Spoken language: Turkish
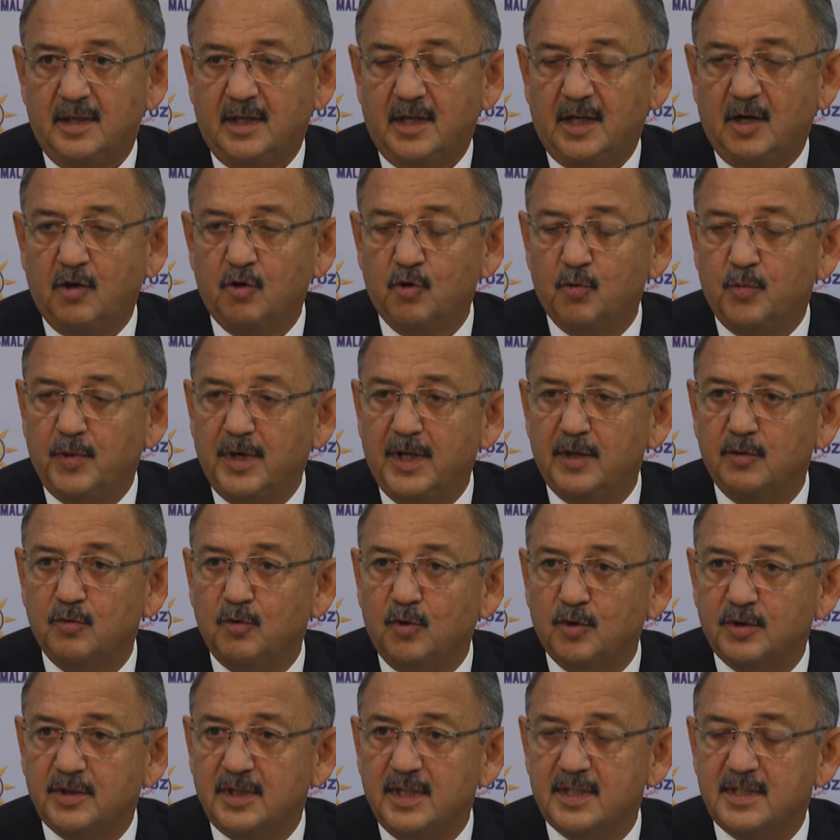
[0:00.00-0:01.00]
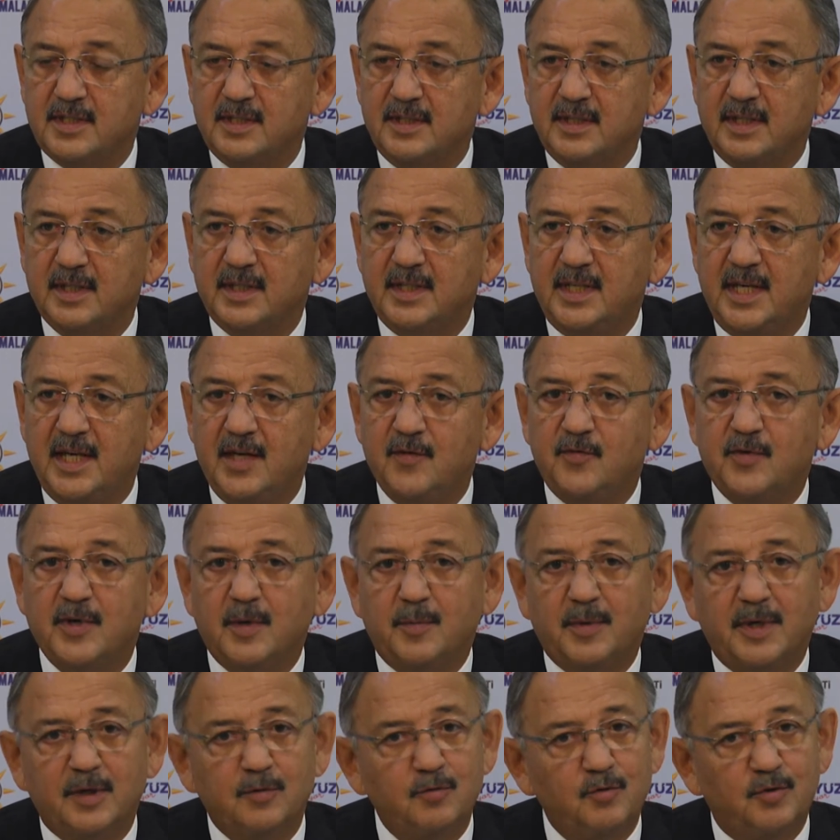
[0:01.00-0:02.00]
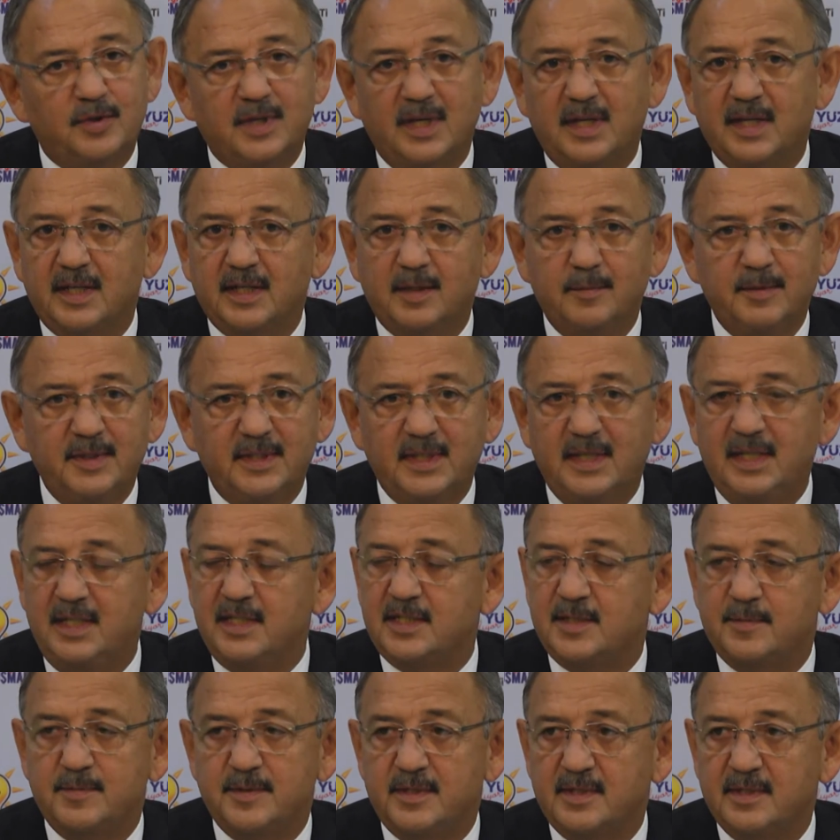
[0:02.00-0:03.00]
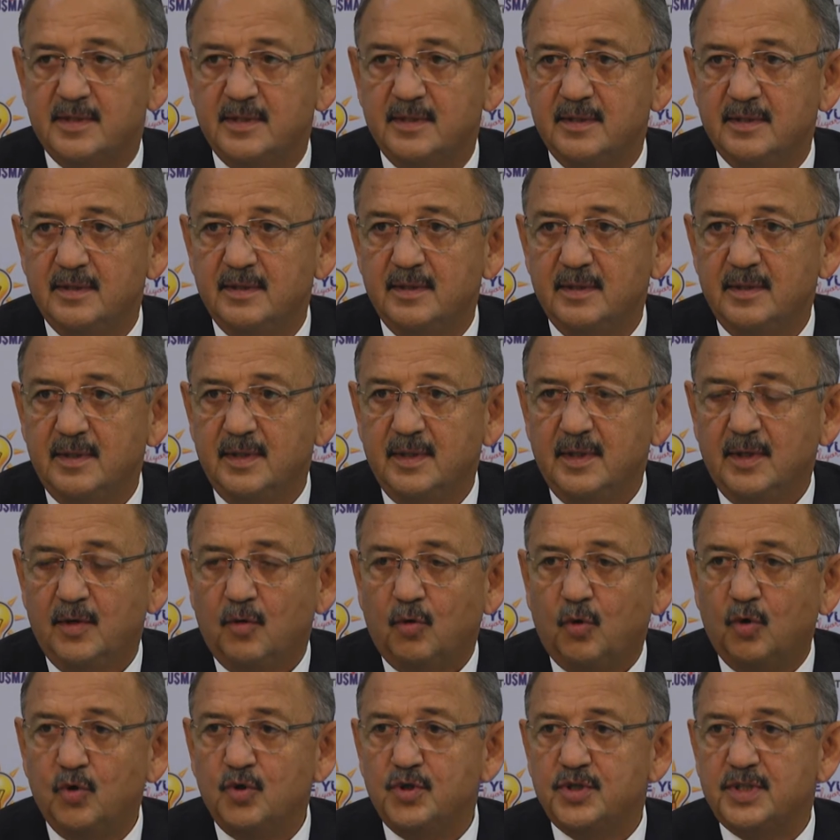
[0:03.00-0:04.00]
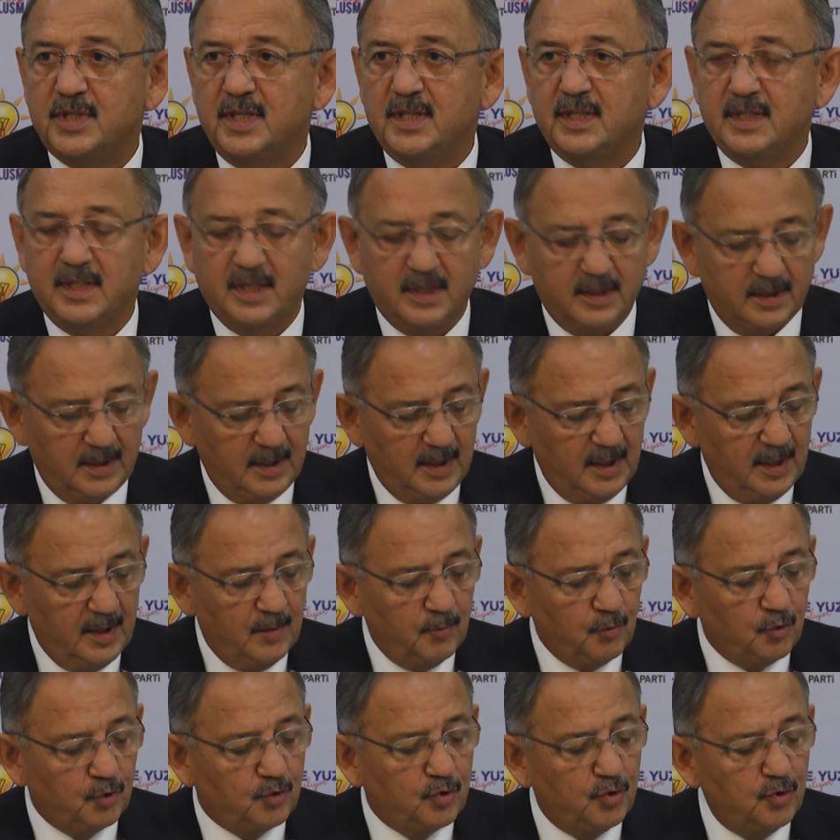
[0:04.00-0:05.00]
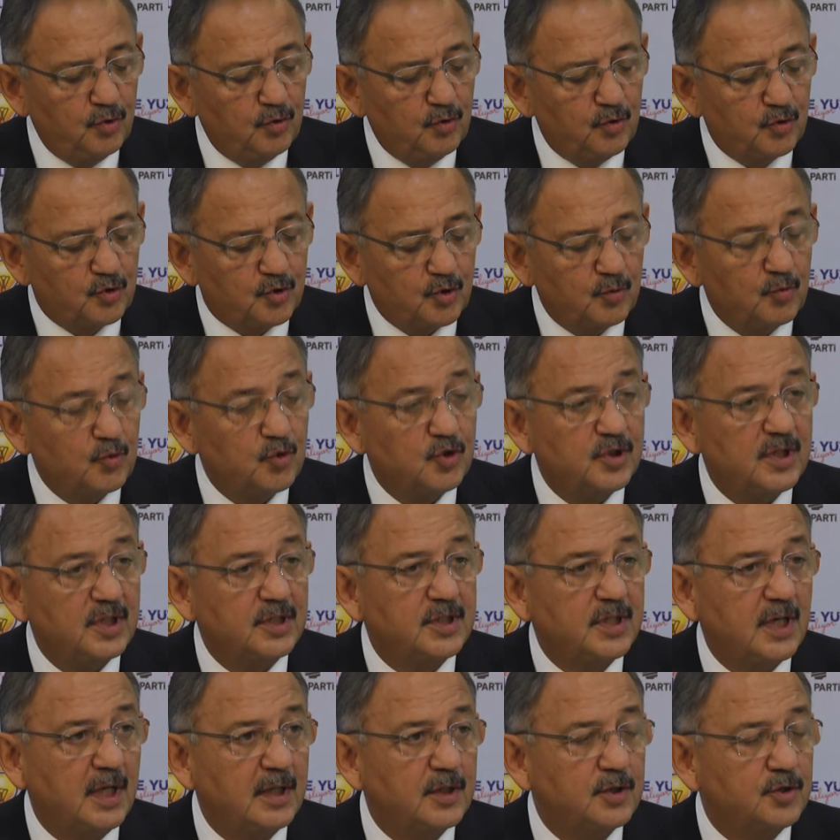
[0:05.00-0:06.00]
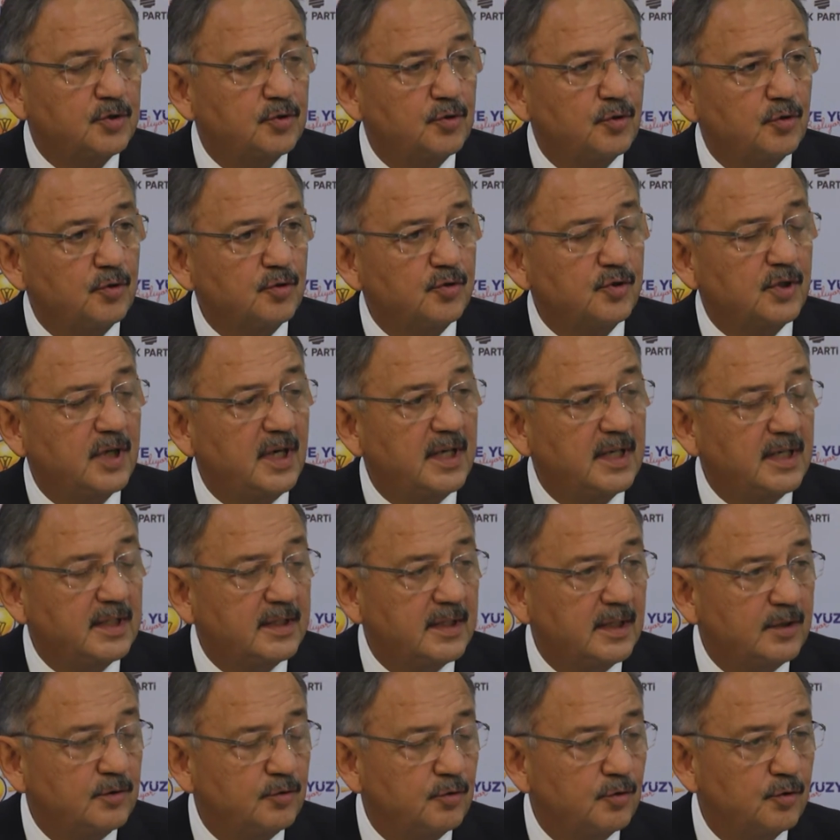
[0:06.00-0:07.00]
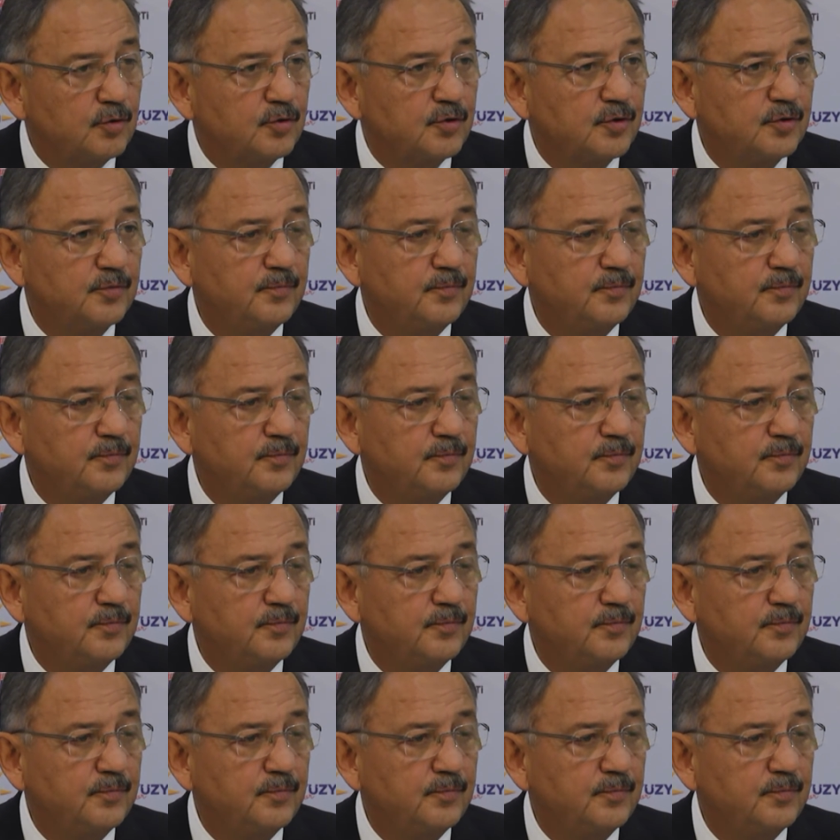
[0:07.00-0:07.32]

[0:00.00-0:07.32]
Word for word: Avrupa'nın ortasında keyif yapan ülkeler gibi değiliz biz. O yüzden de bütün gücümüzle çalışıyoruz, gayret ediyoruz.